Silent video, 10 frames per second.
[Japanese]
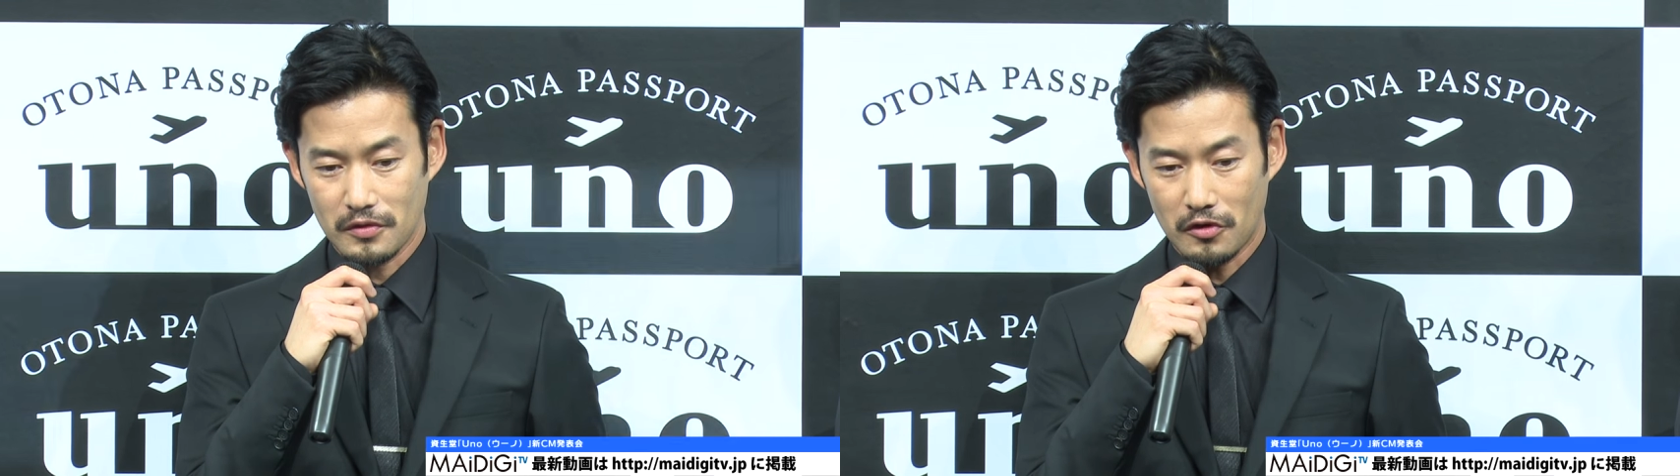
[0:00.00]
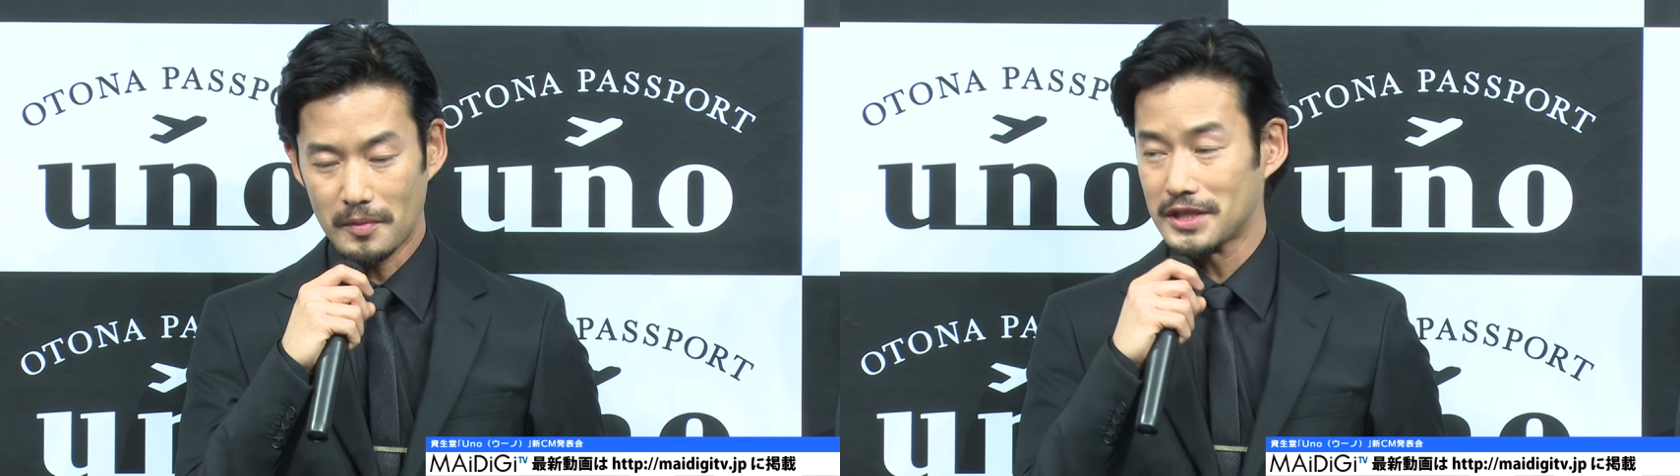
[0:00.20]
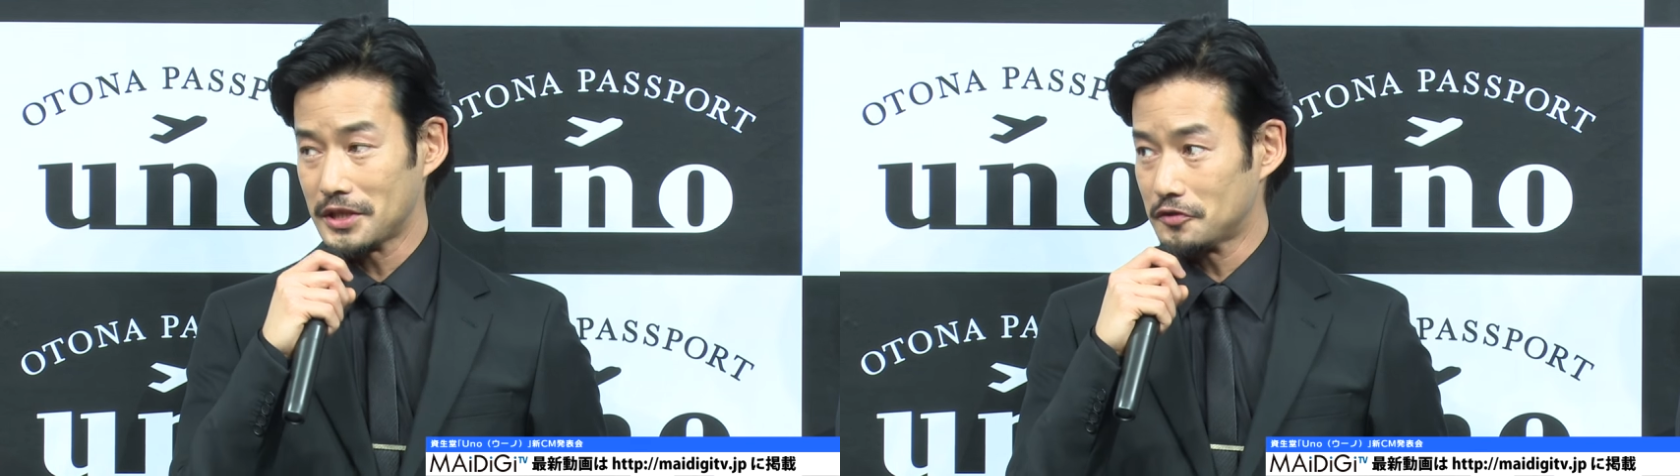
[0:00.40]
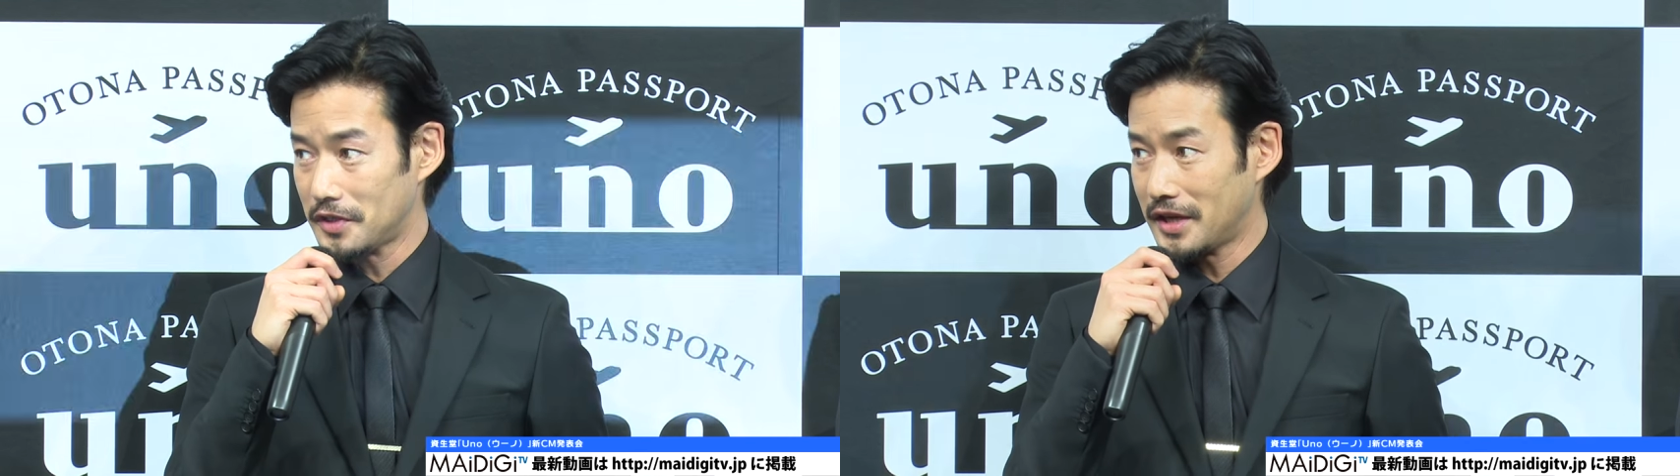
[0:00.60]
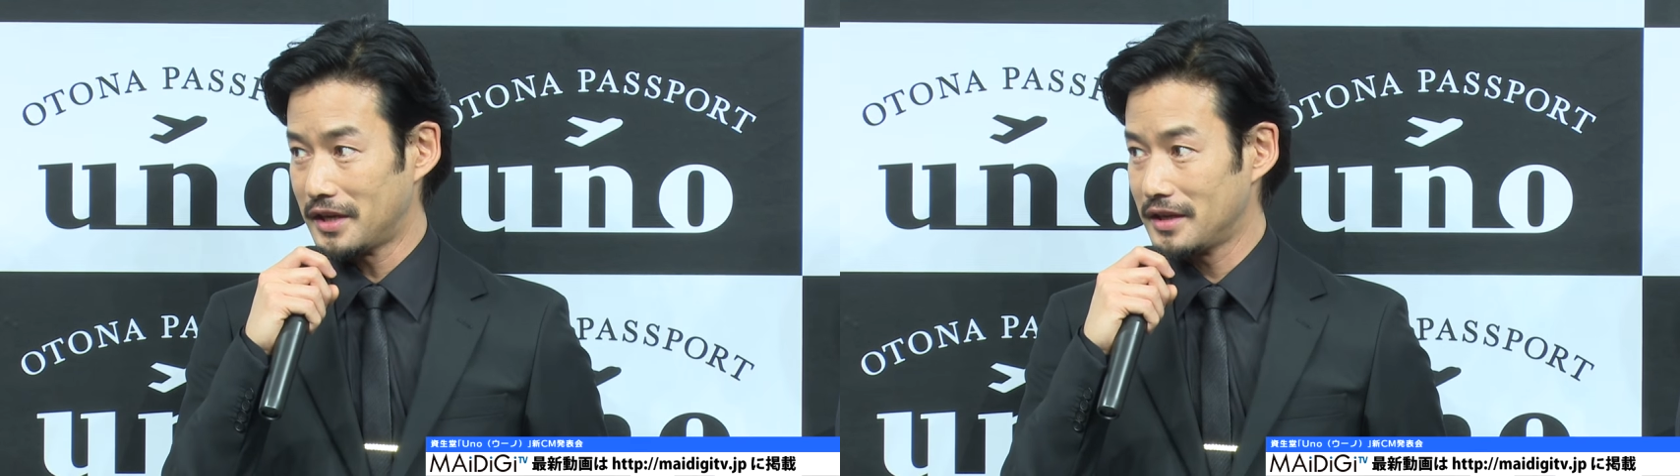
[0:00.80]
コマーシャル
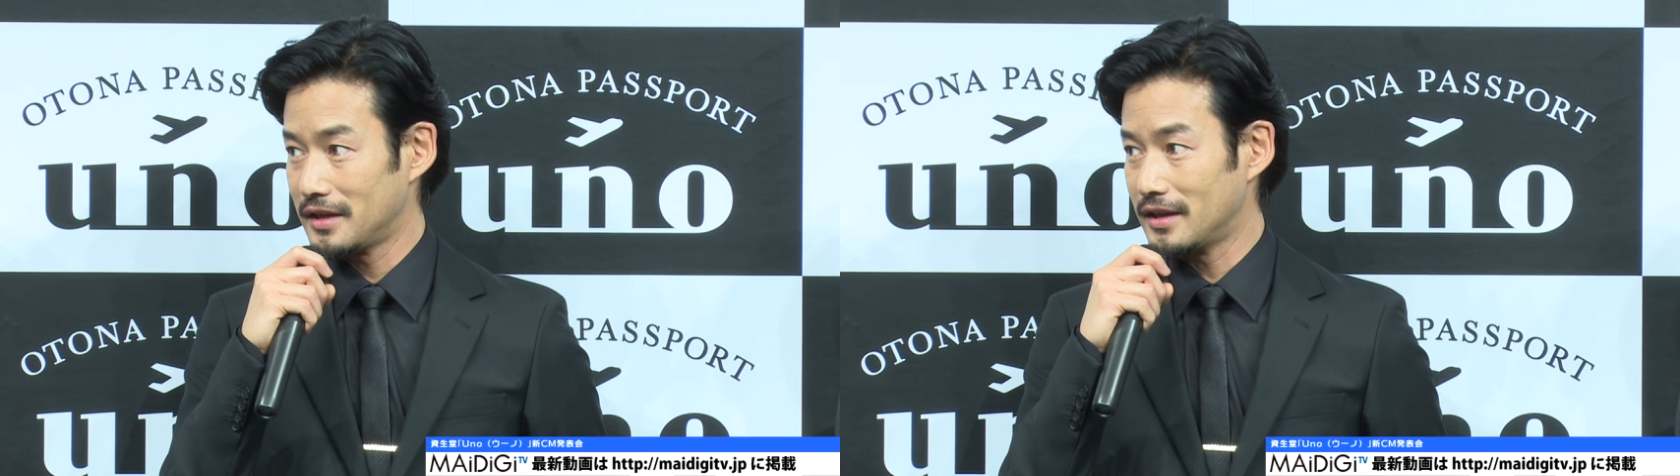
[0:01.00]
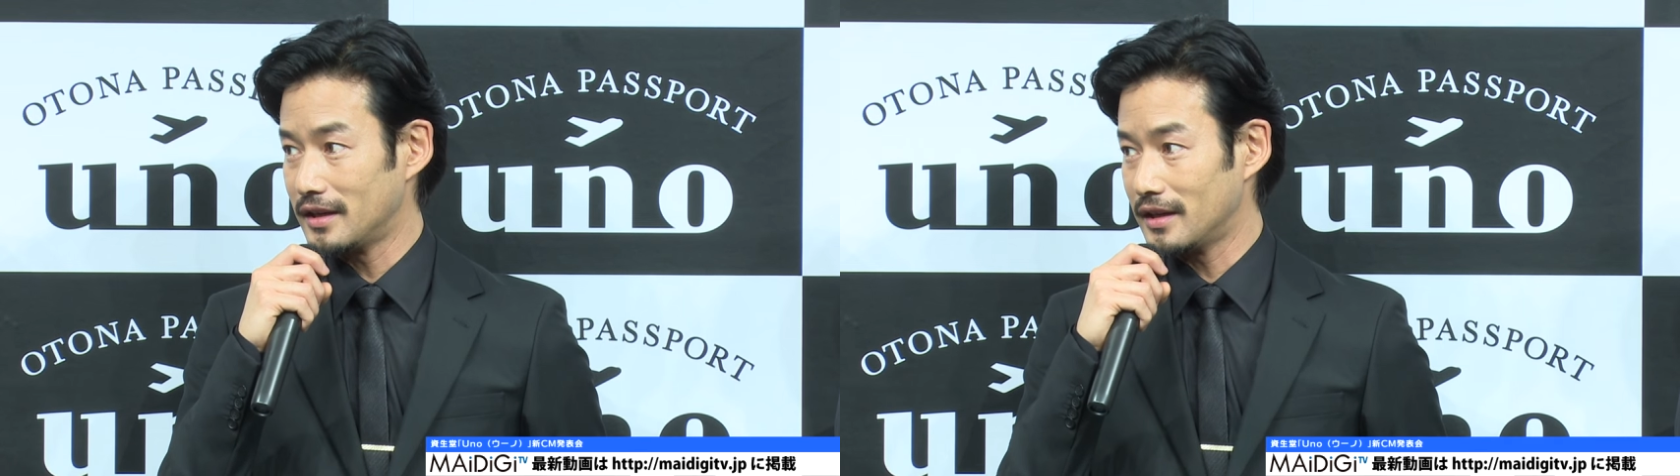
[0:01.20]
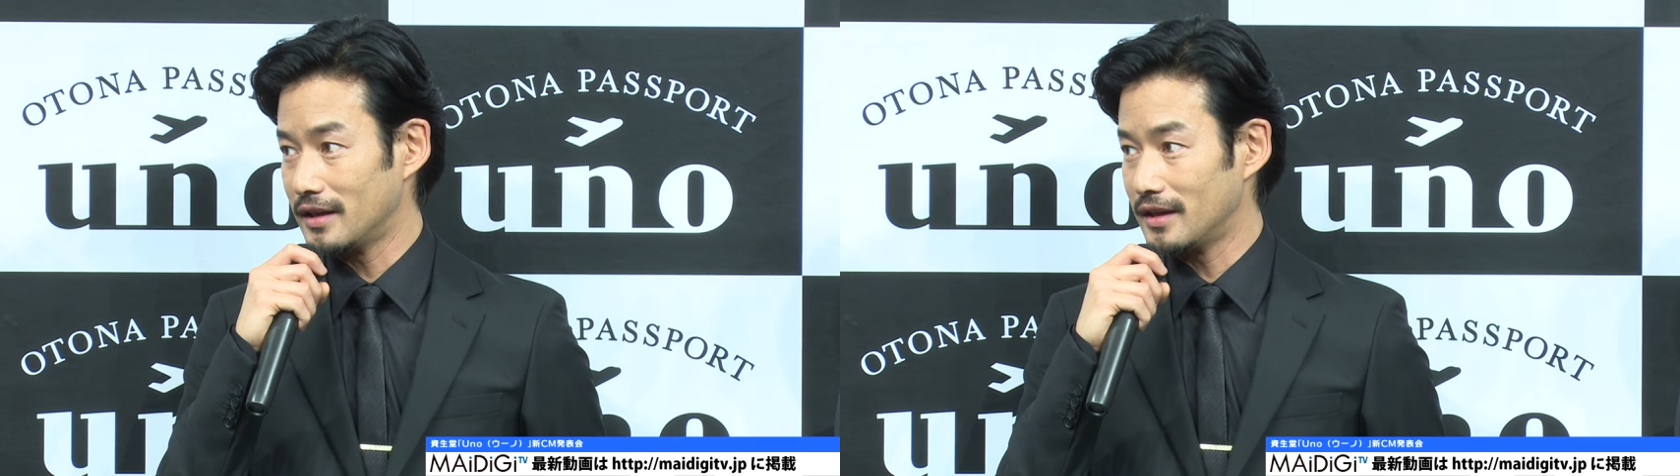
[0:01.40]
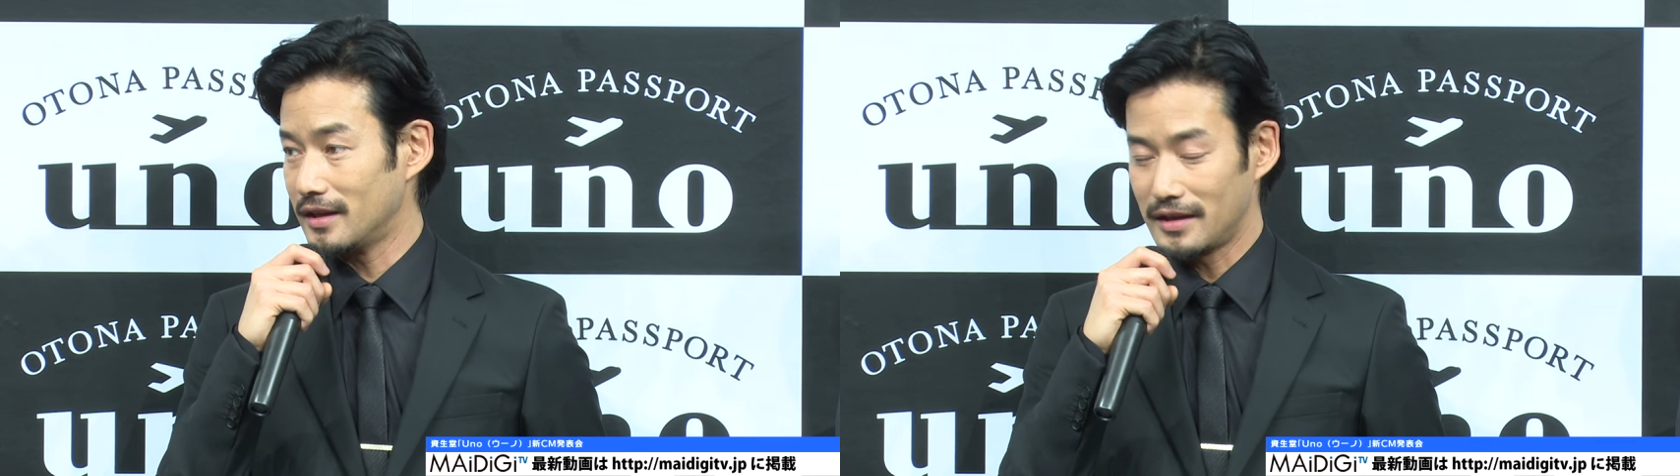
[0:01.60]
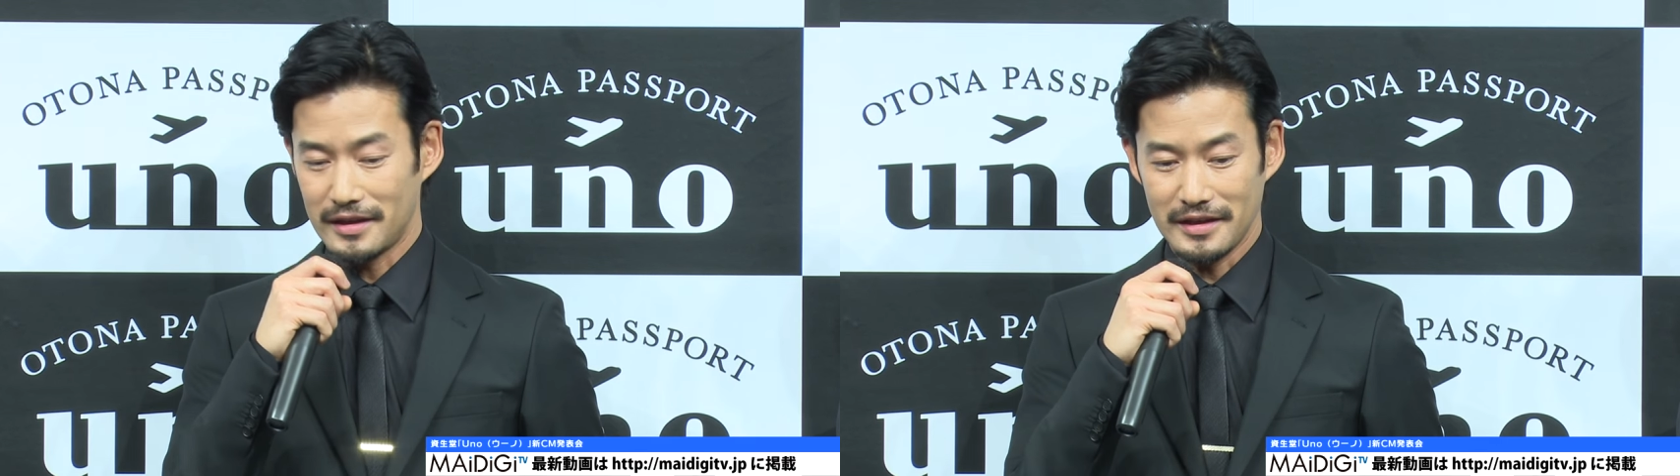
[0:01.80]
で、
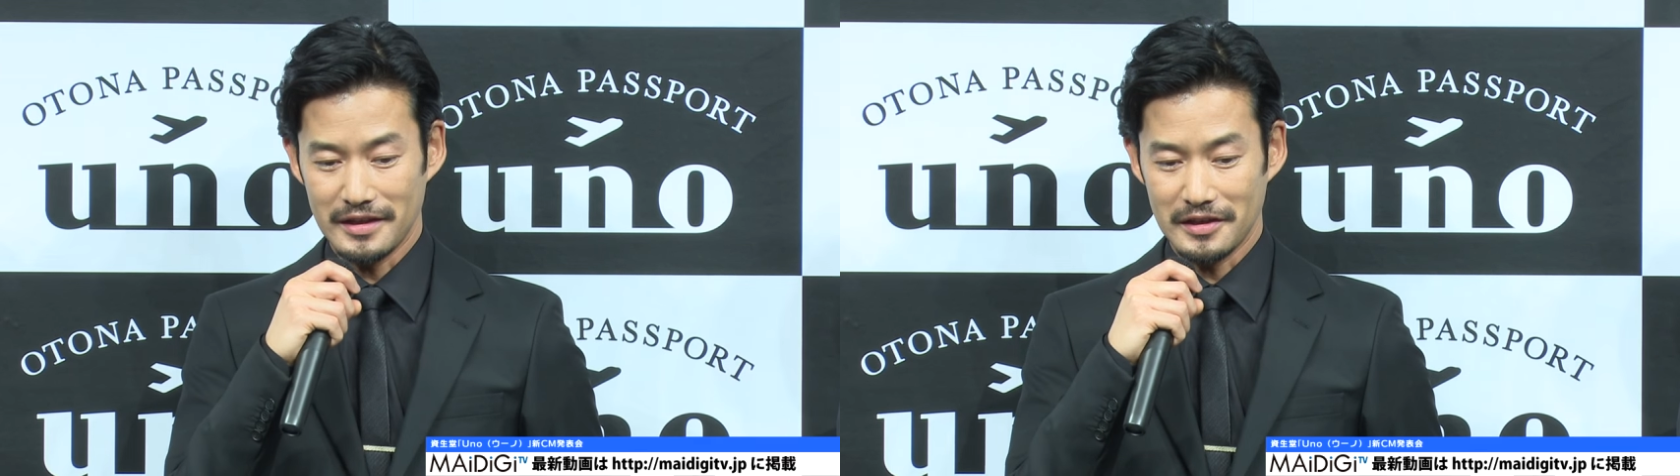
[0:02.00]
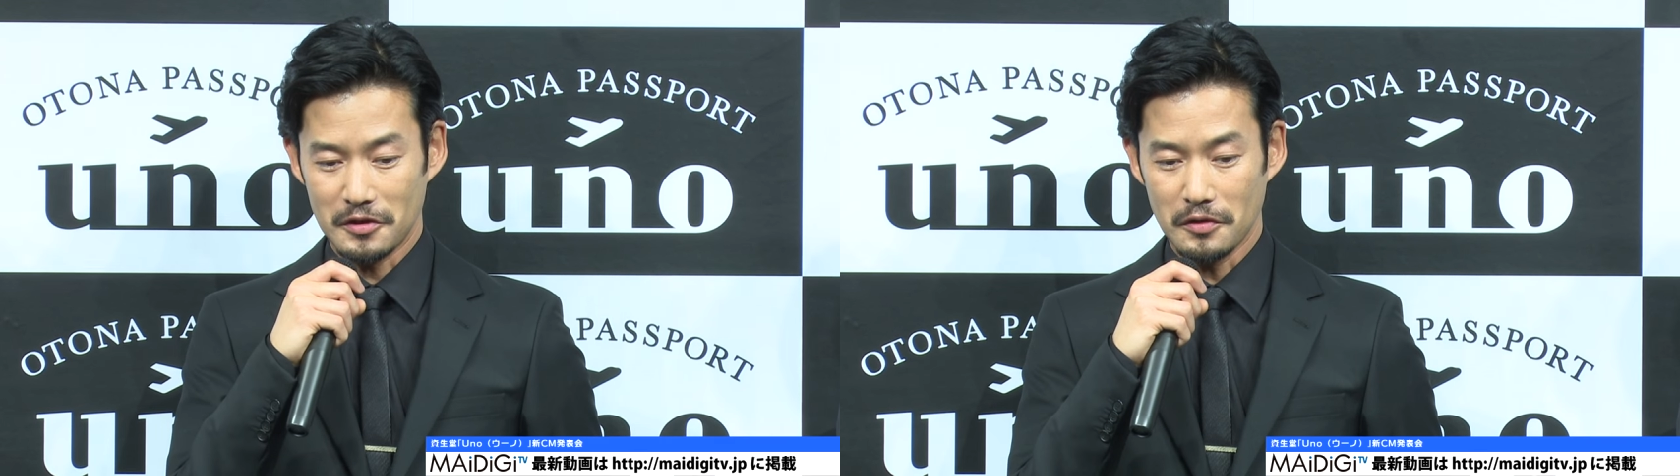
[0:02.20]
えー、